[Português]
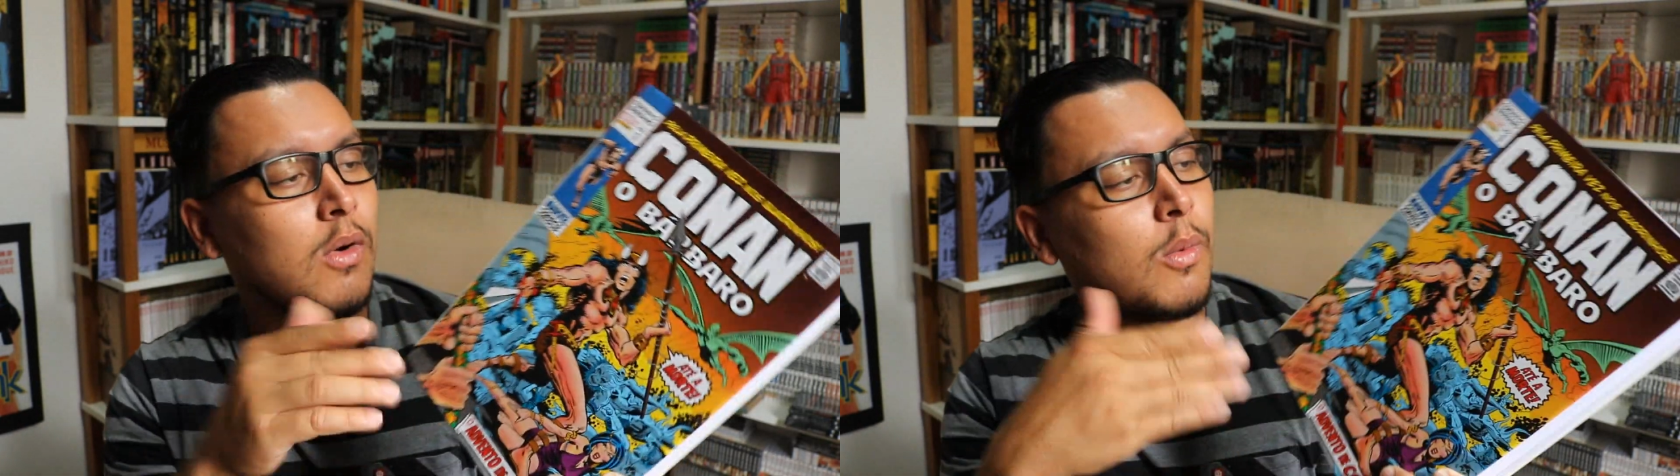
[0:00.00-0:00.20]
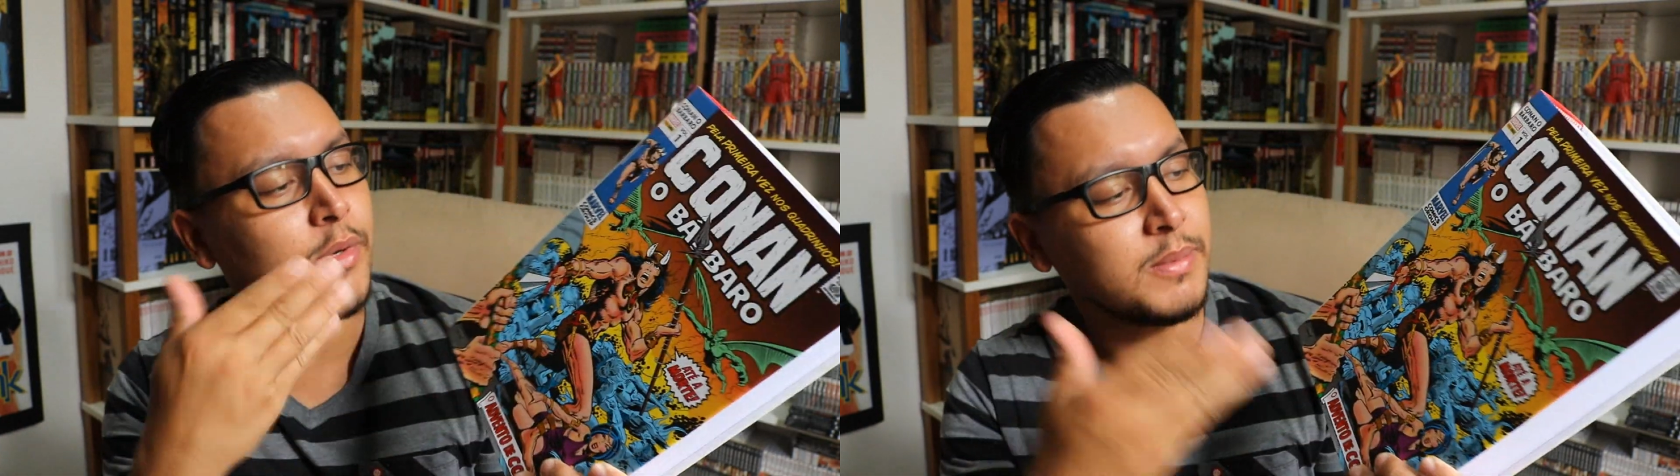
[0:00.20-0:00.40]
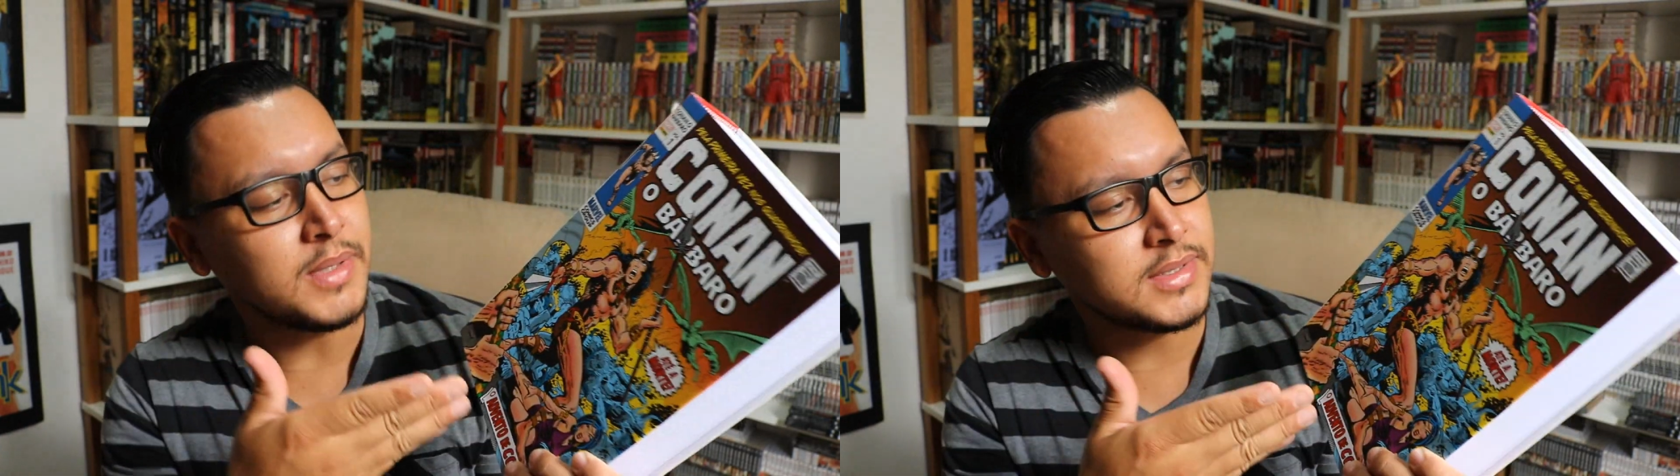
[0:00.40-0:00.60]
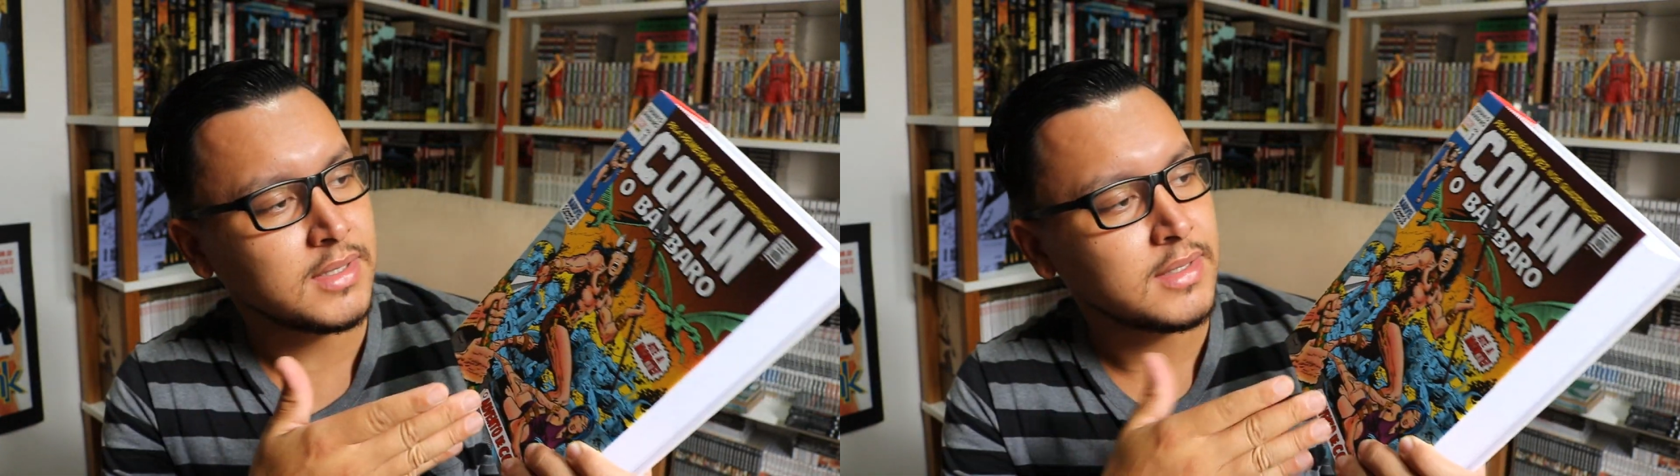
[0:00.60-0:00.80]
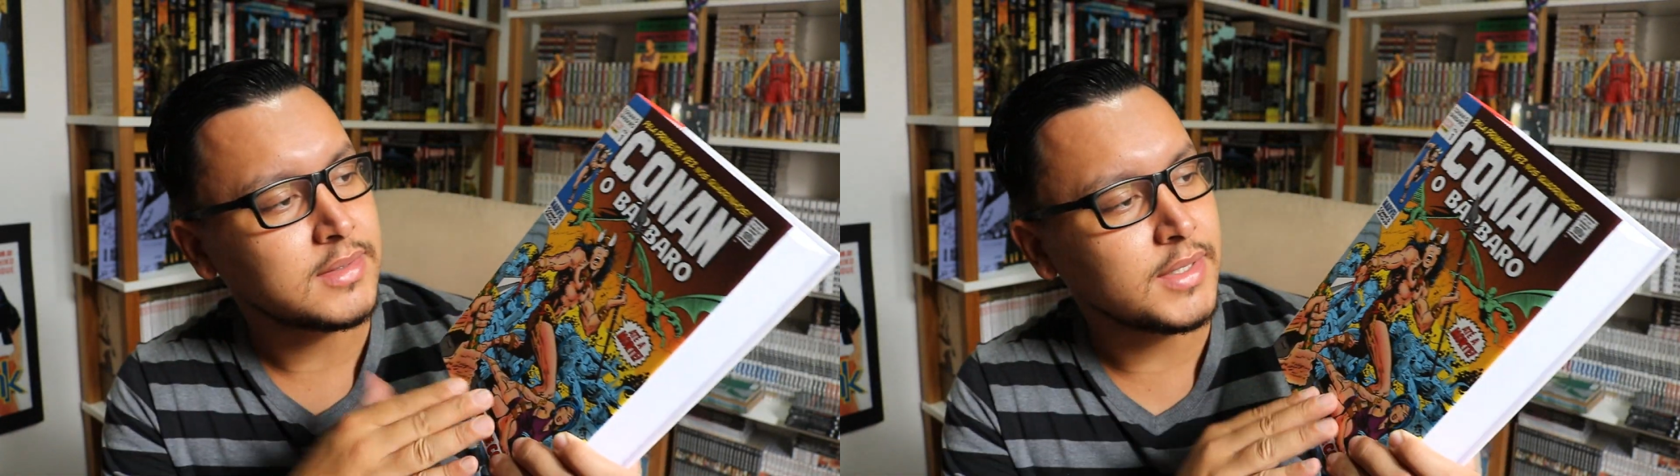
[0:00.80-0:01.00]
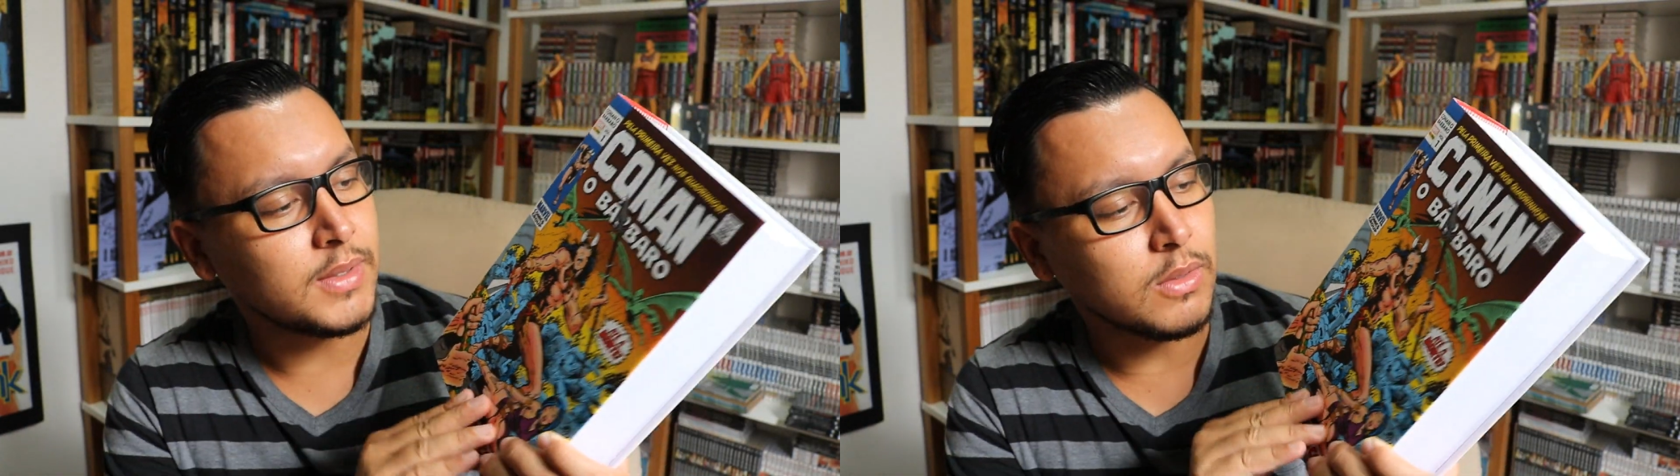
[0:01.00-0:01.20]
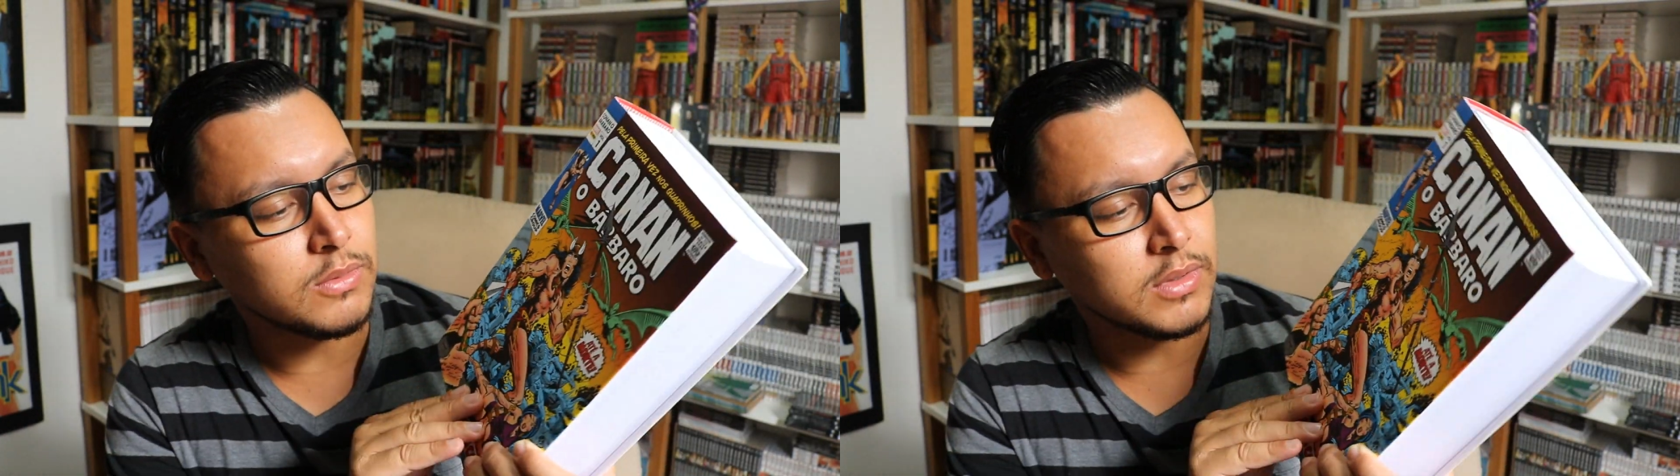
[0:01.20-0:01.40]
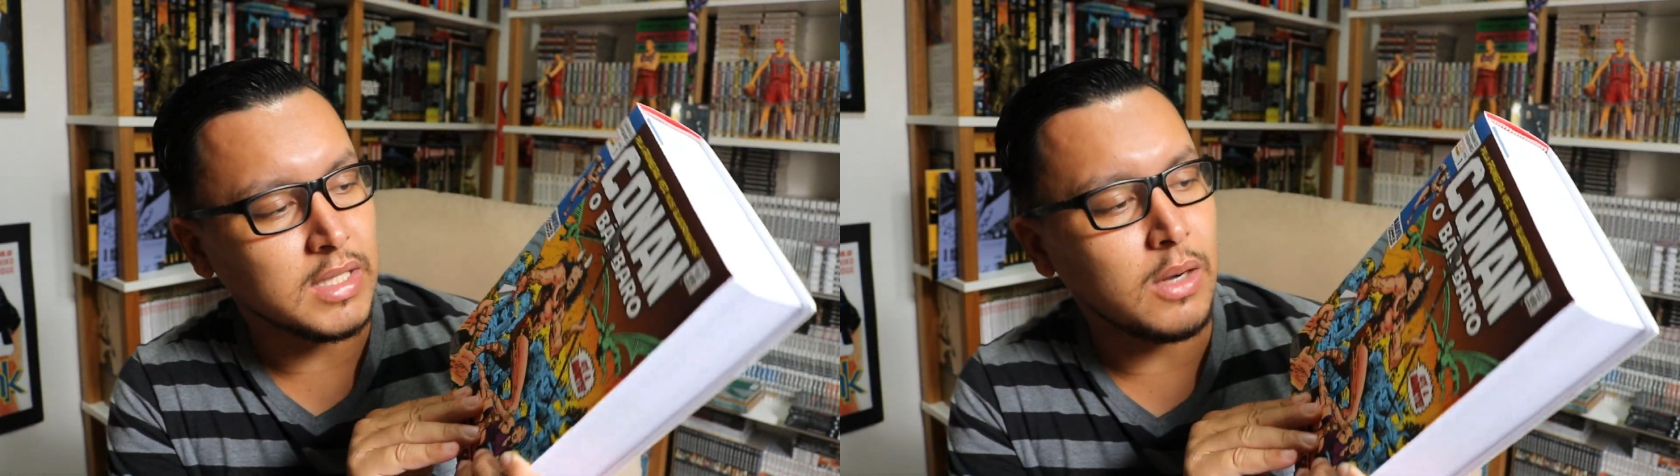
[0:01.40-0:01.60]
ônibus serão
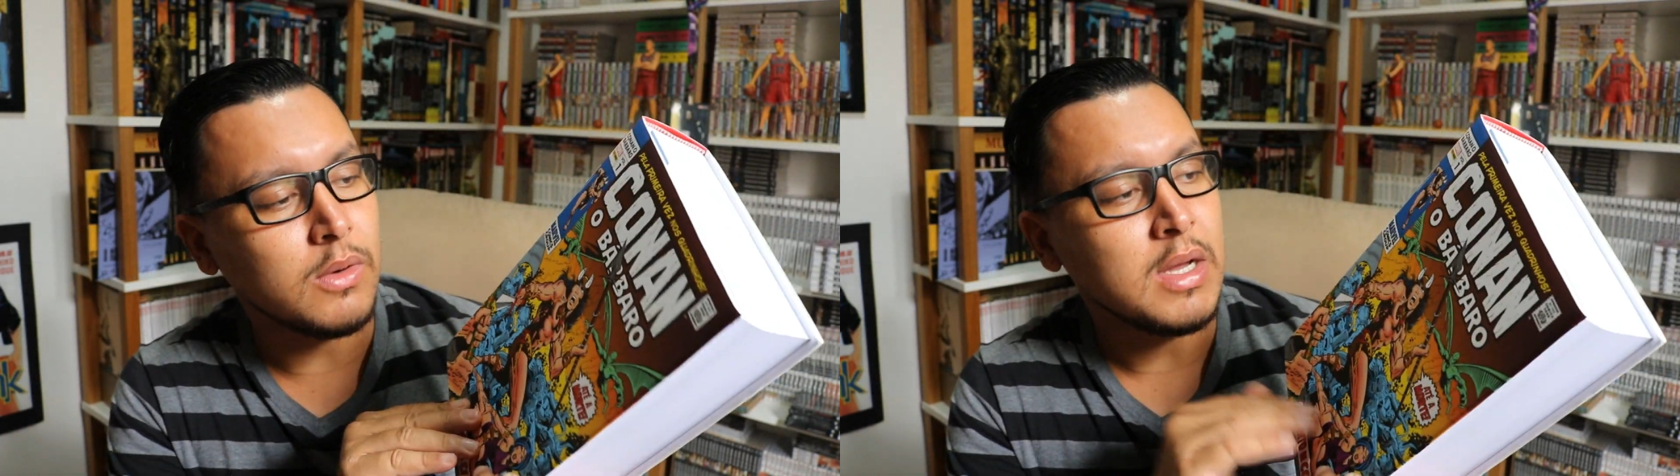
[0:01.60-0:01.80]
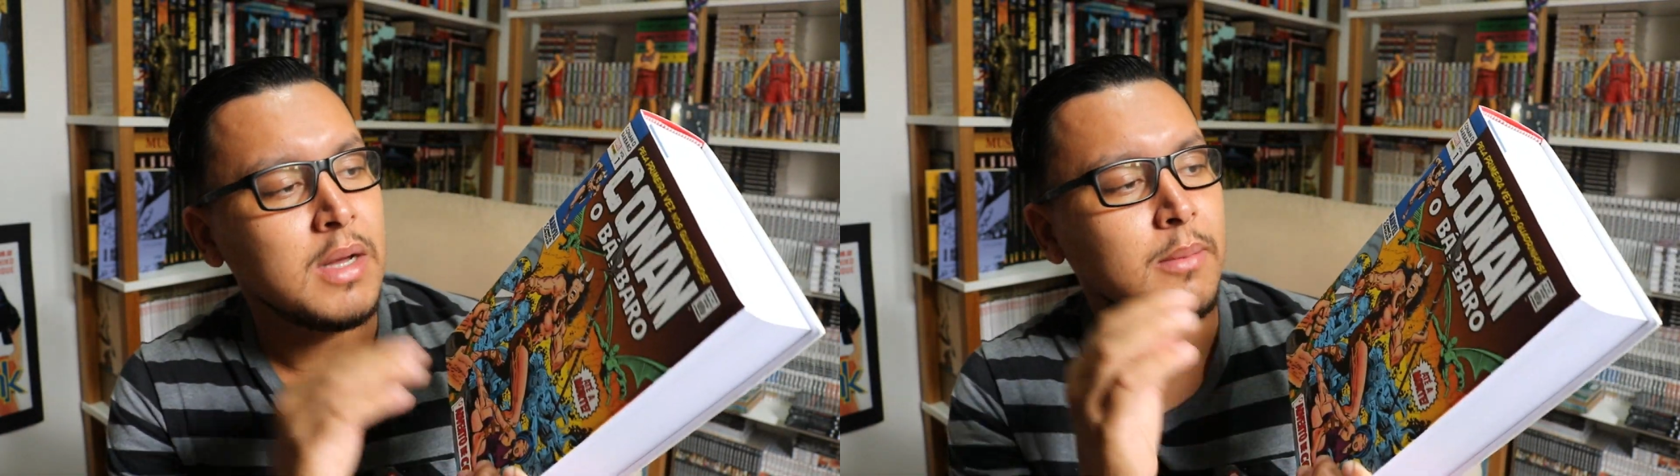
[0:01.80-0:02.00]
ao total,